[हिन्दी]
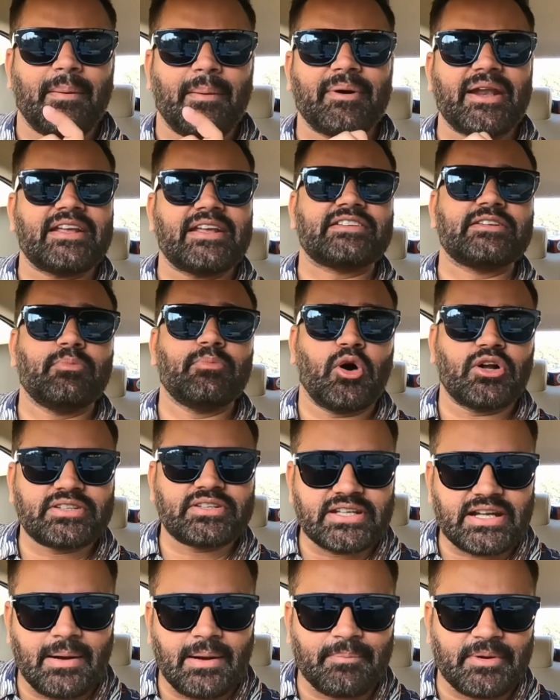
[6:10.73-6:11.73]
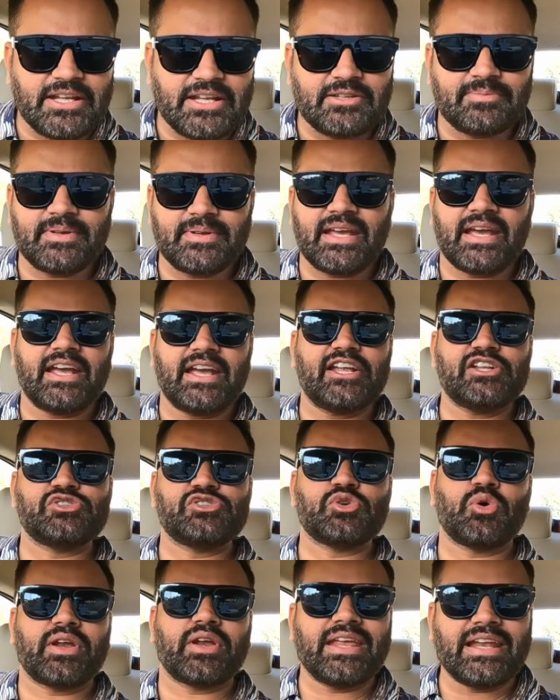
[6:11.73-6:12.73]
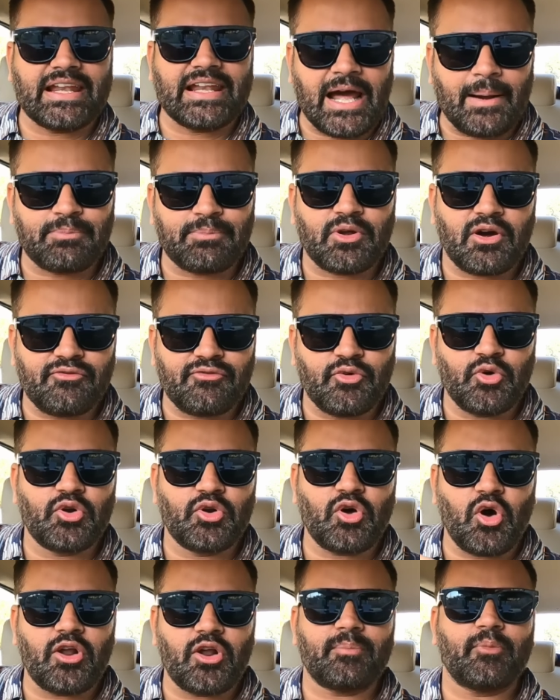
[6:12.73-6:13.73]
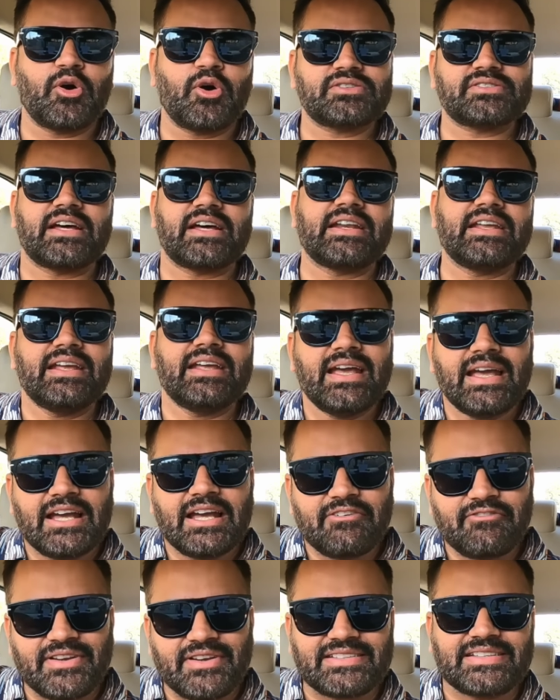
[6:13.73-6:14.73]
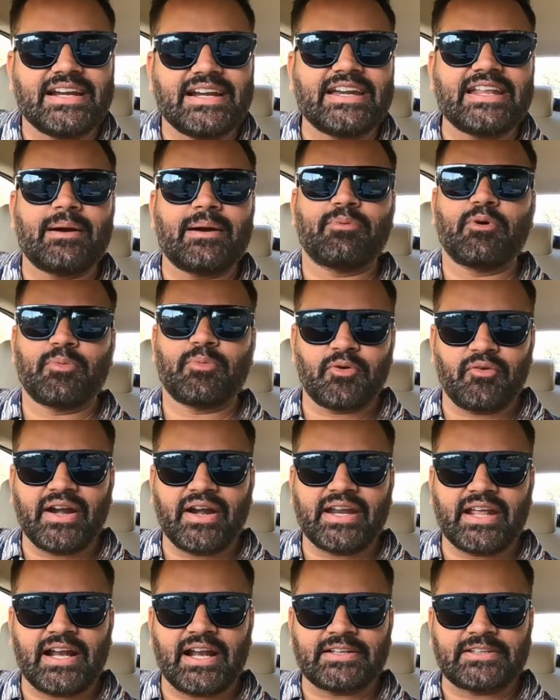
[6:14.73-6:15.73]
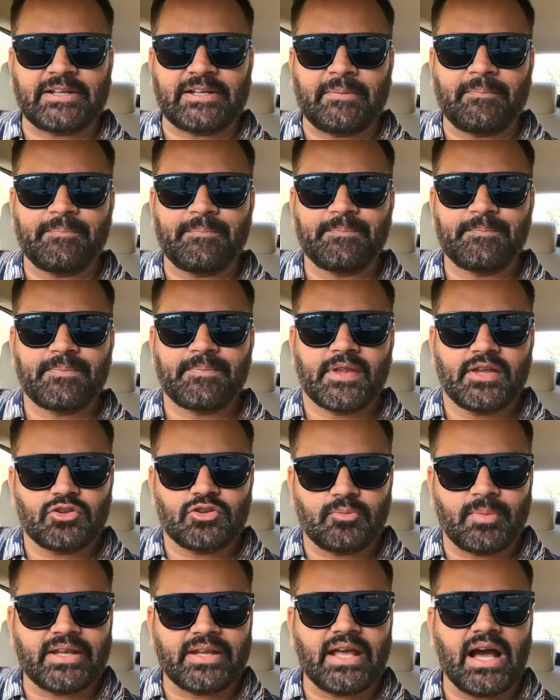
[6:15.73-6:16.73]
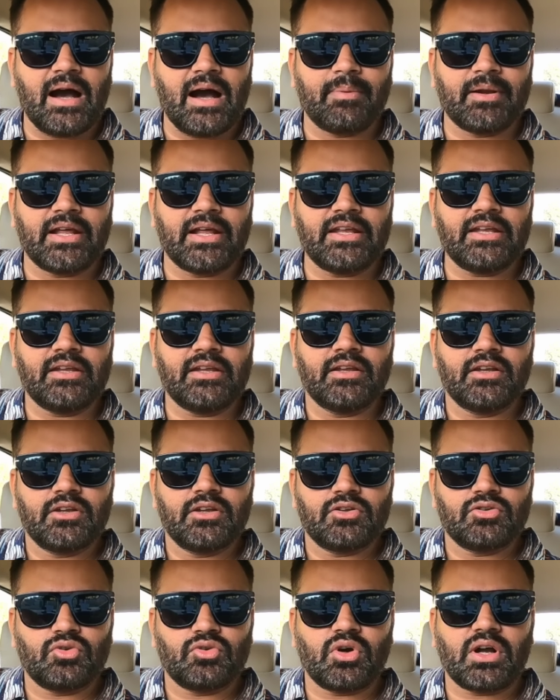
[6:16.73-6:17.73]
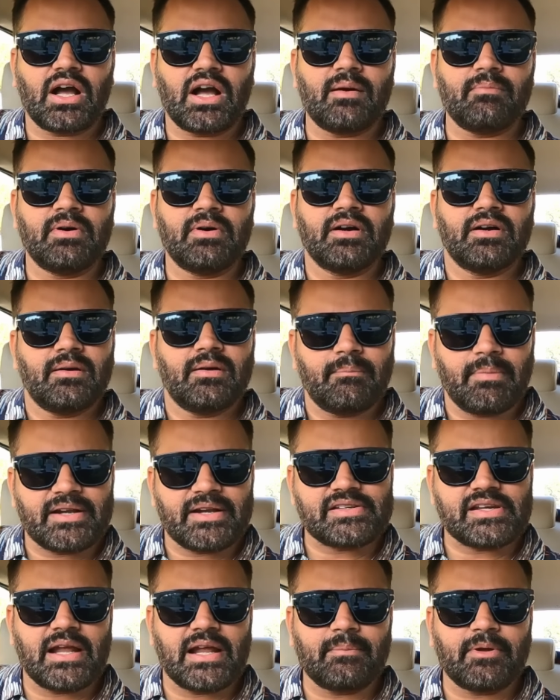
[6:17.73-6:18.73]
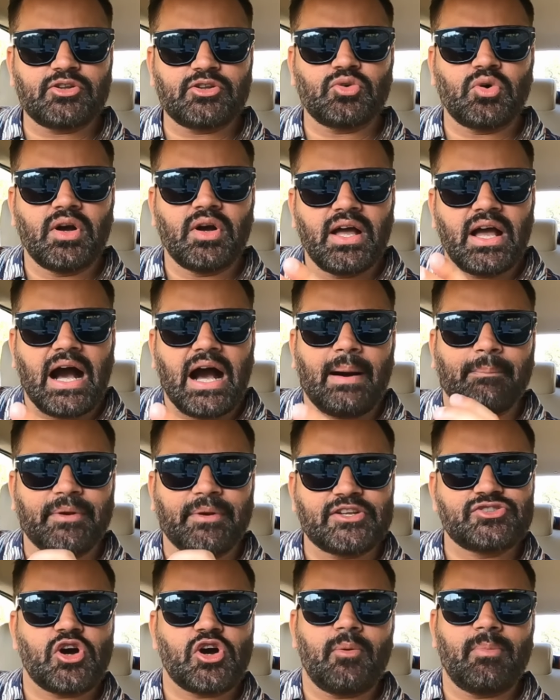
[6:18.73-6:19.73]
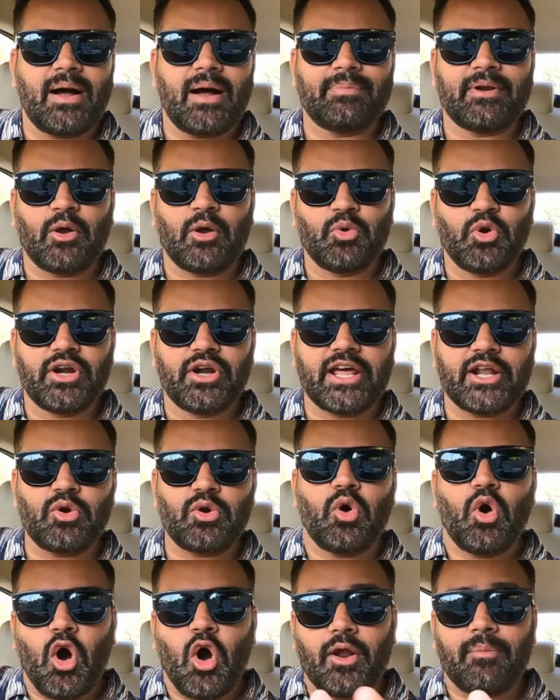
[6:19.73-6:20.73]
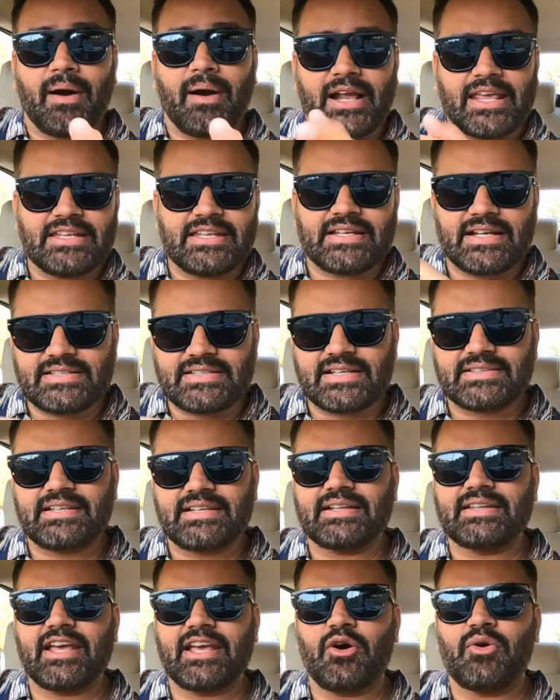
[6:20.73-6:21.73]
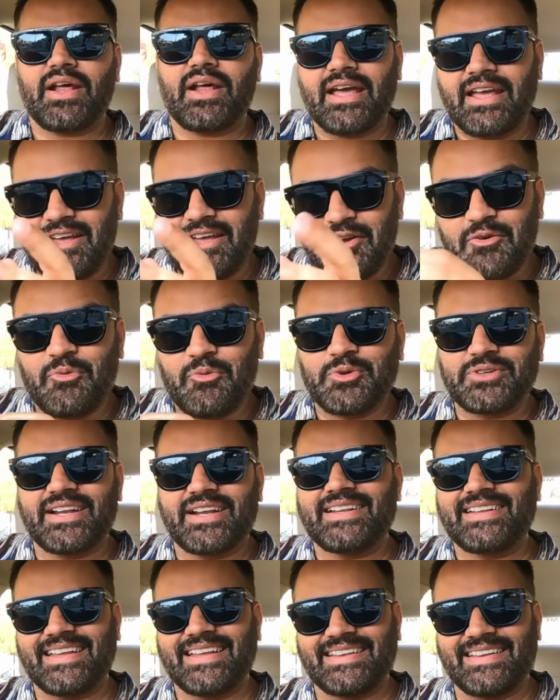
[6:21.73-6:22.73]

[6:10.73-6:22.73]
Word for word: तो यहाँ पर ऐसी बहुत सी कंपनीज भी हैं जो कि लैपटॉप फोन और बहुत सारी फैसिलिटी आपको प्रोवाइड कराती हैं तो भैया आप नहीं तो कब परेशान मत हो अपना जॉब ऐप डाउनलोड करो और बाकी चाचा के साथ क्या हो रहा है वो जरा